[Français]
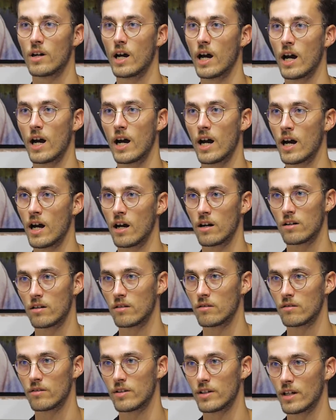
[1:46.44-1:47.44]
à Arles
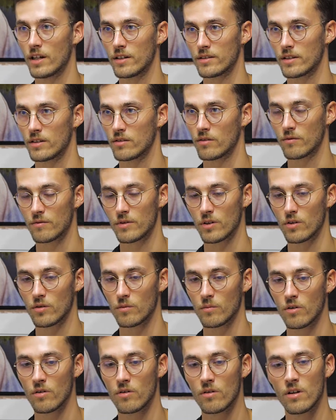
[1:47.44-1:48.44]
et à cet
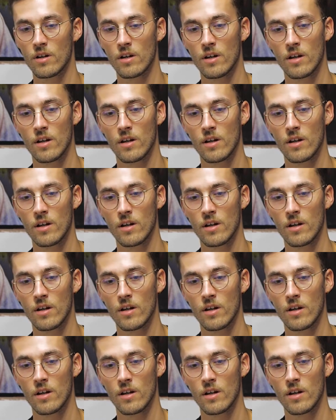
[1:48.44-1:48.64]
environnement.